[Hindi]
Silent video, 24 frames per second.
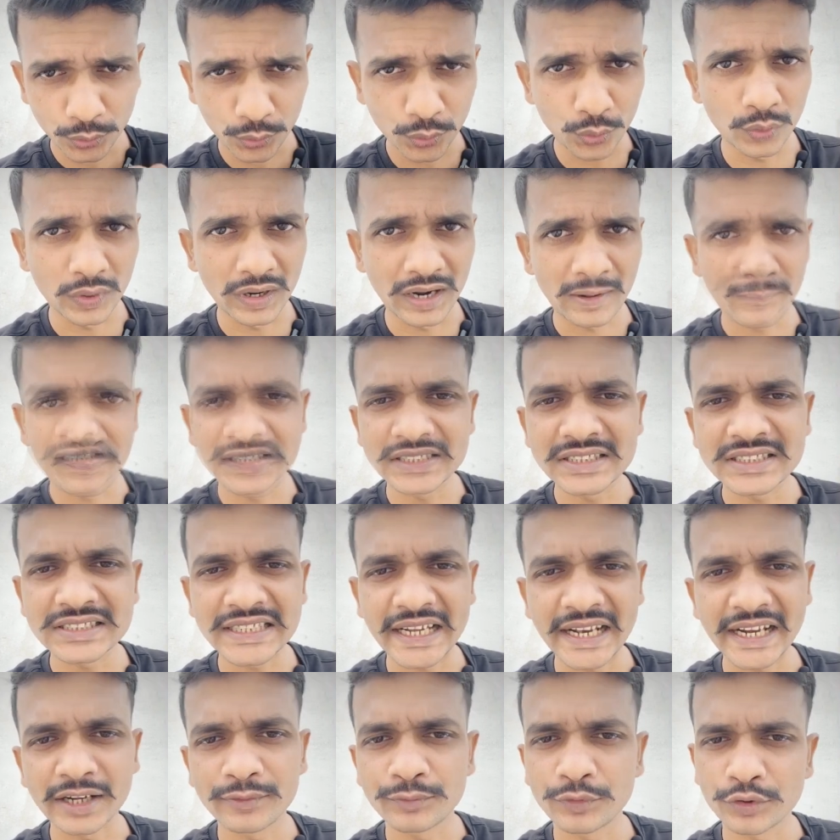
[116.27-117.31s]
होगा जितनी
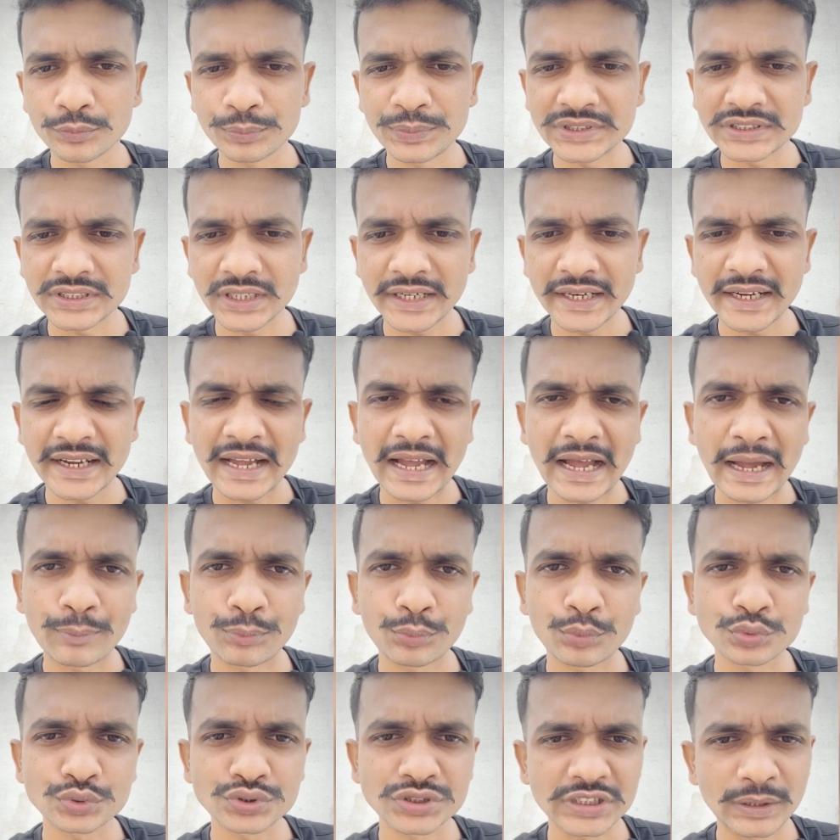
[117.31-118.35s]
सारी इन्फॉर्मेशन है
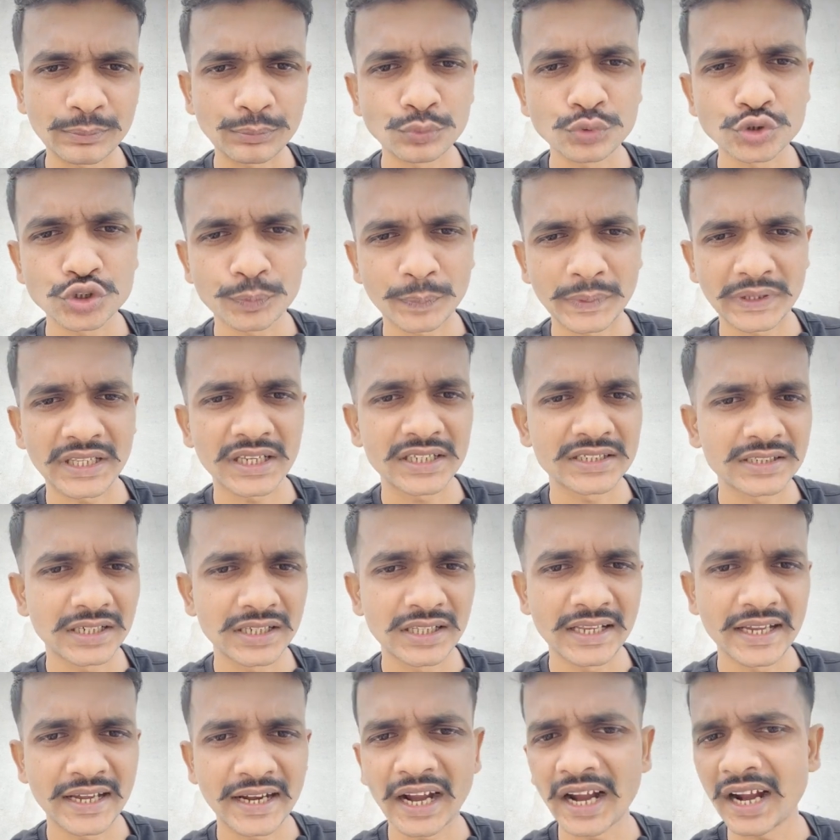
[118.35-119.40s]
आपको सब कुछ पता
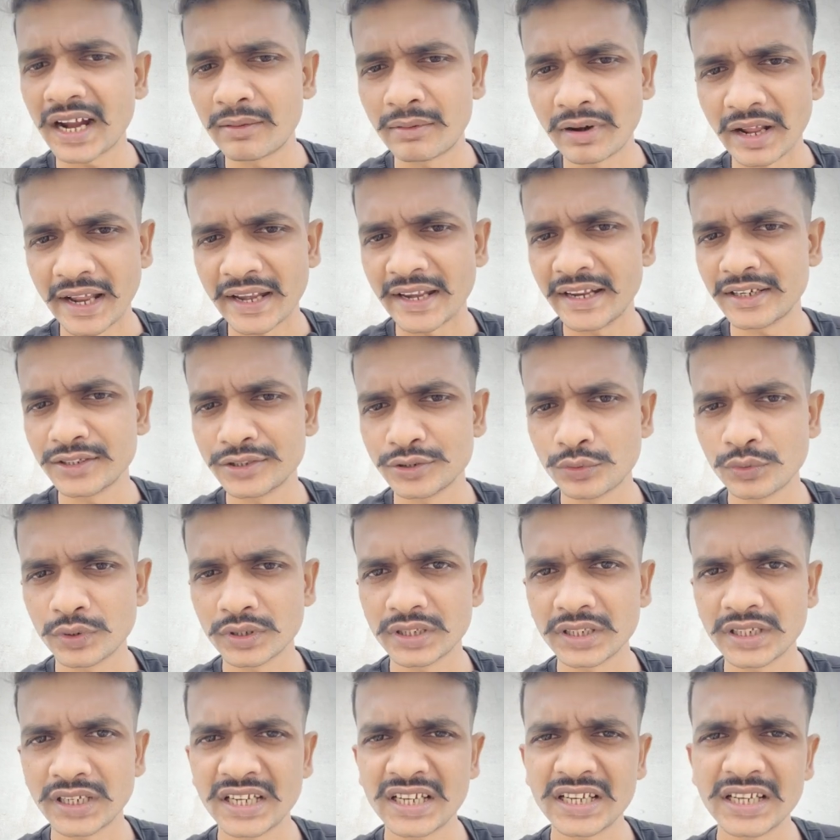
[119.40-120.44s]
चल जाएगा घबराने की जरूरत
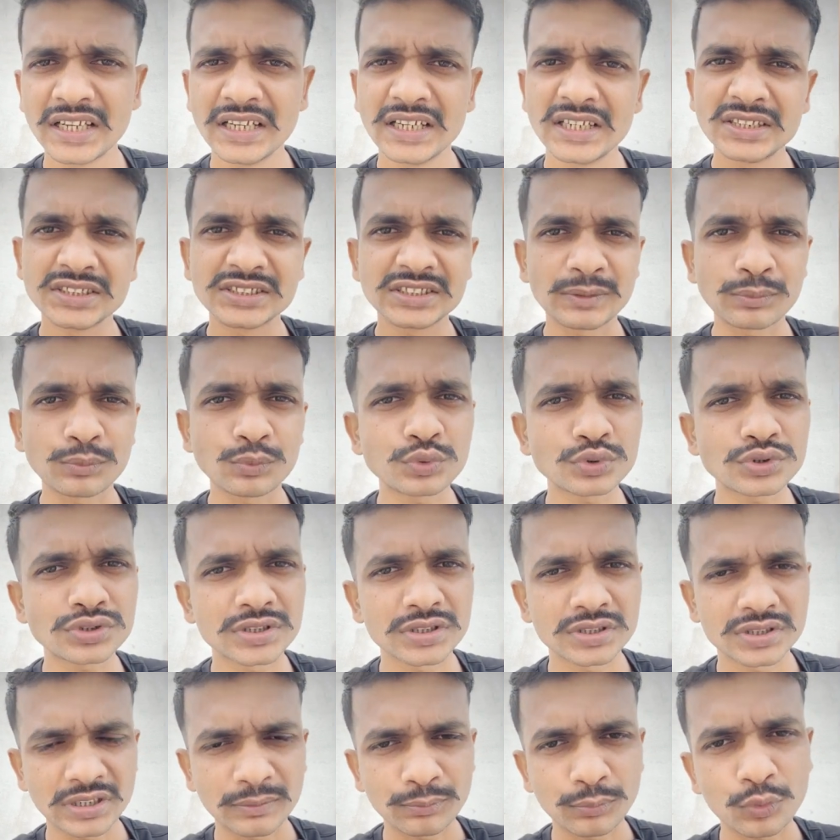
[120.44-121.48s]
नहीं है सब कुछ
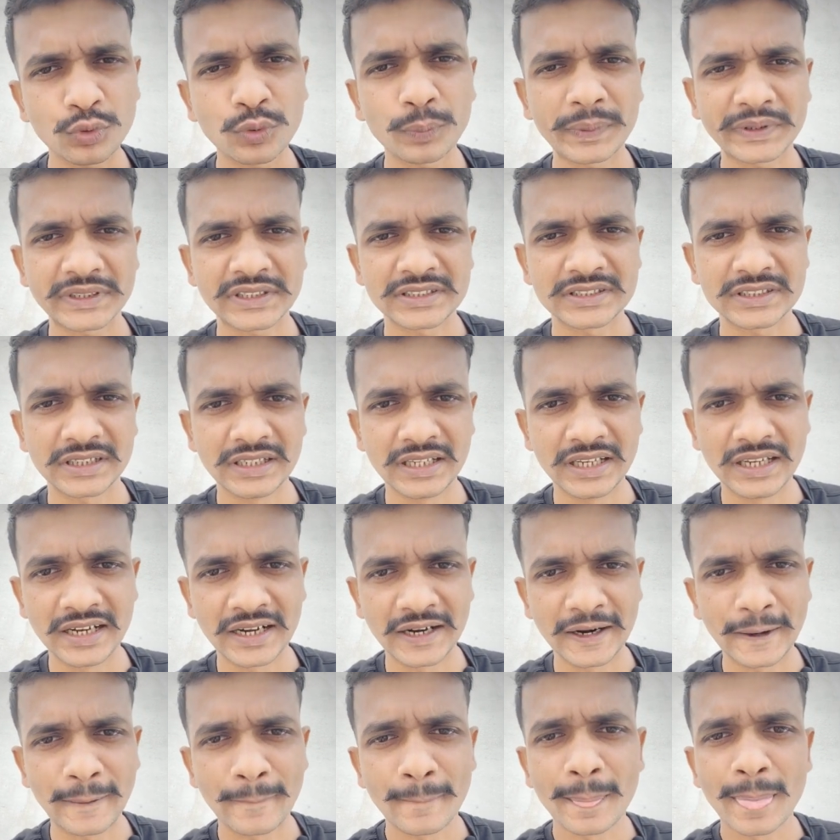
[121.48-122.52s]
सबको पता चल
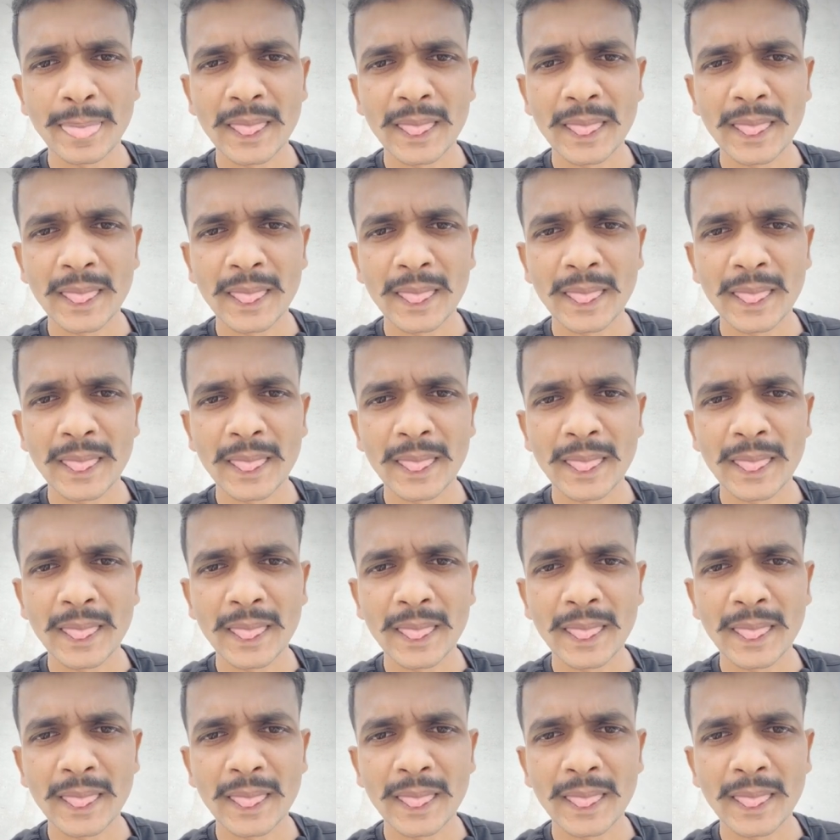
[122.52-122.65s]
जाएगा